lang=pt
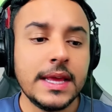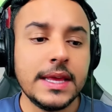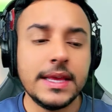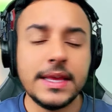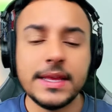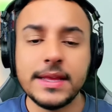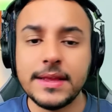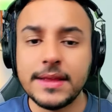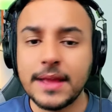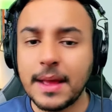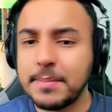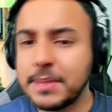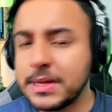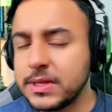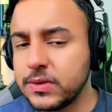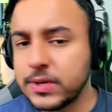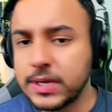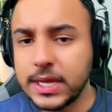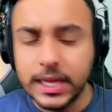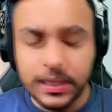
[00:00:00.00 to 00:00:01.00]
E
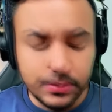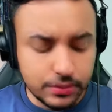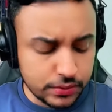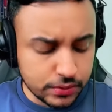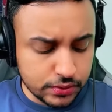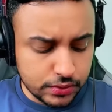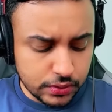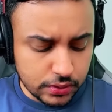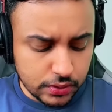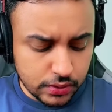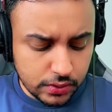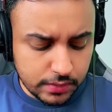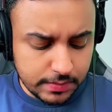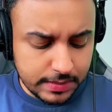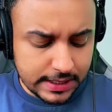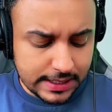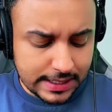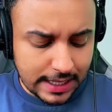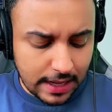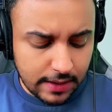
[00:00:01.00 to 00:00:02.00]
abandonei o
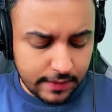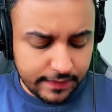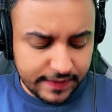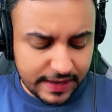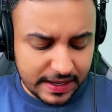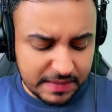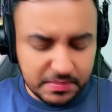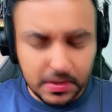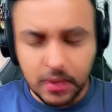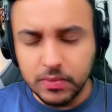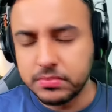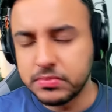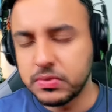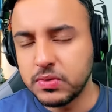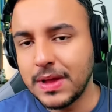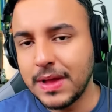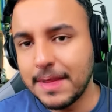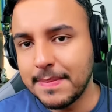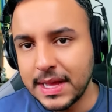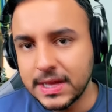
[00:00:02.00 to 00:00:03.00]
YouTube e tal. Falei, bom,
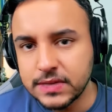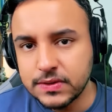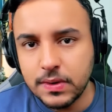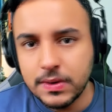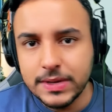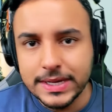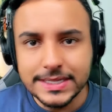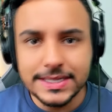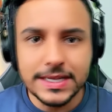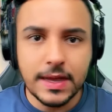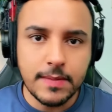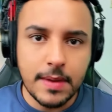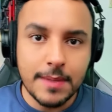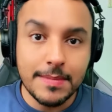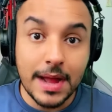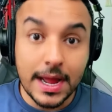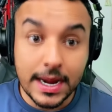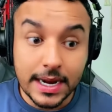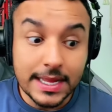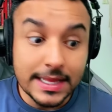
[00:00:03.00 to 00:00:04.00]
nunca mais vou alcançar uma
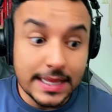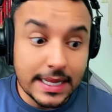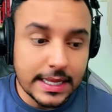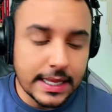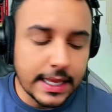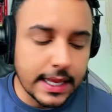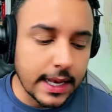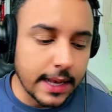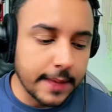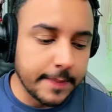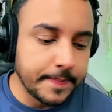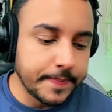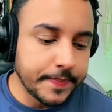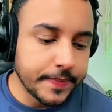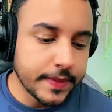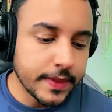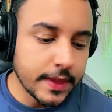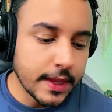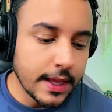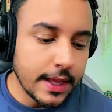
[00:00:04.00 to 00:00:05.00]
marca daquela.
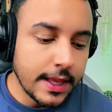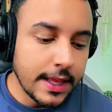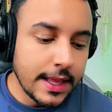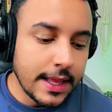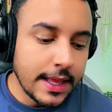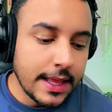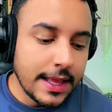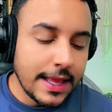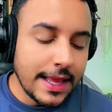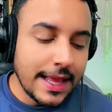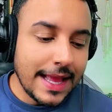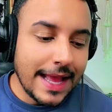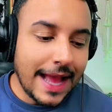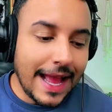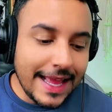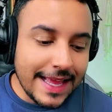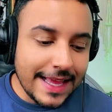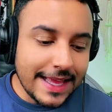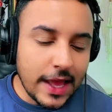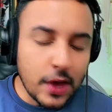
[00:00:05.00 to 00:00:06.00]

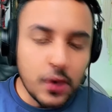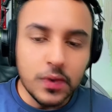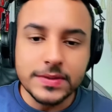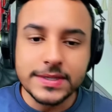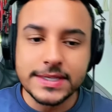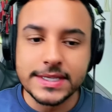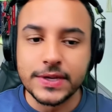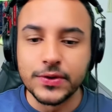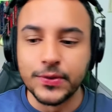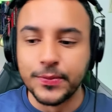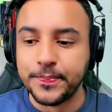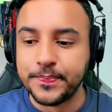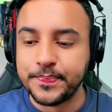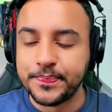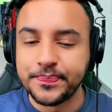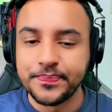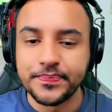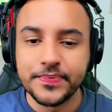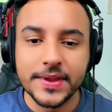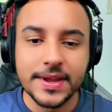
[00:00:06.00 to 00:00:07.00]
Aí que aconteceu?
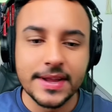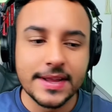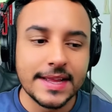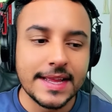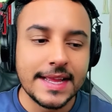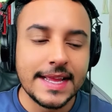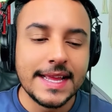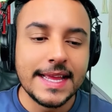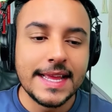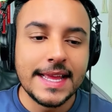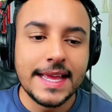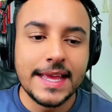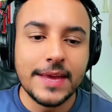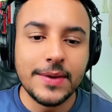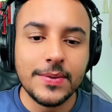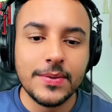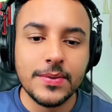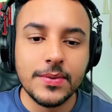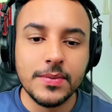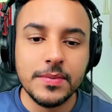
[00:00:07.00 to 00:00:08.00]

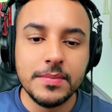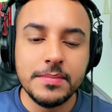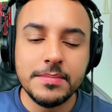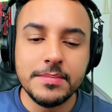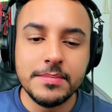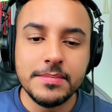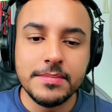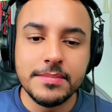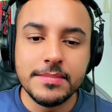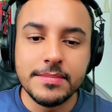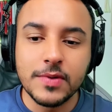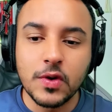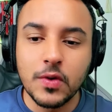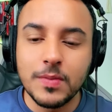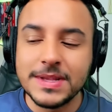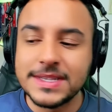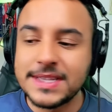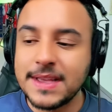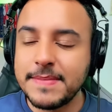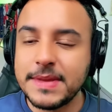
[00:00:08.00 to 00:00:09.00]
Eu
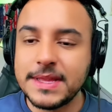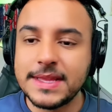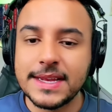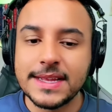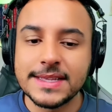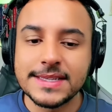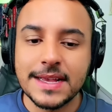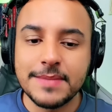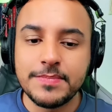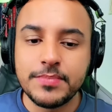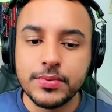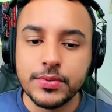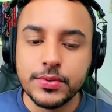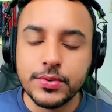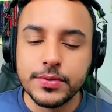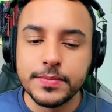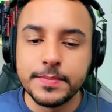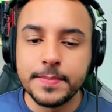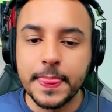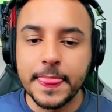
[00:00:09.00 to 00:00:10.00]
comecei a me interessar
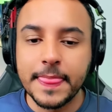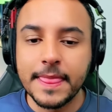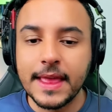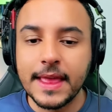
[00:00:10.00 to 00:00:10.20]
por uh,